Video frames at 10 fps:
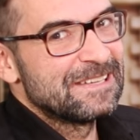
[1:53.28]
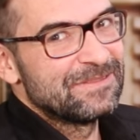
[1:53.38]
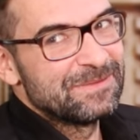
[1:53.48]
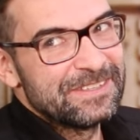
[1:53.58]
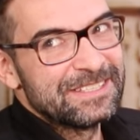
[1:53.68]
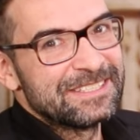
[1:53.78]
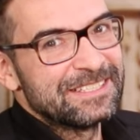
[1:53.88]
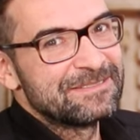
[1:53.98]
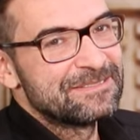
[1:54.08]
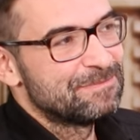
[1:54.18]
Ja, wenn wir jetzt
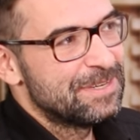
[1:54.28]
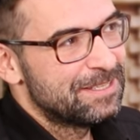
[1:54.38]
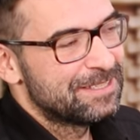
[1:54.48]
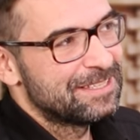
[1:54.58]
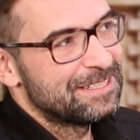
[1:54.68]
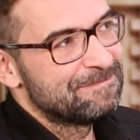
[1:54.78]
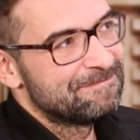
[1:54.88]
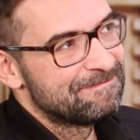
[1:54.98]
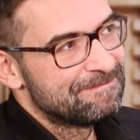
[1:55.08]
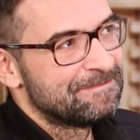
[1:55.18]
sagen, mit
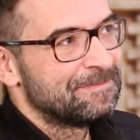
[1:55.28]
dem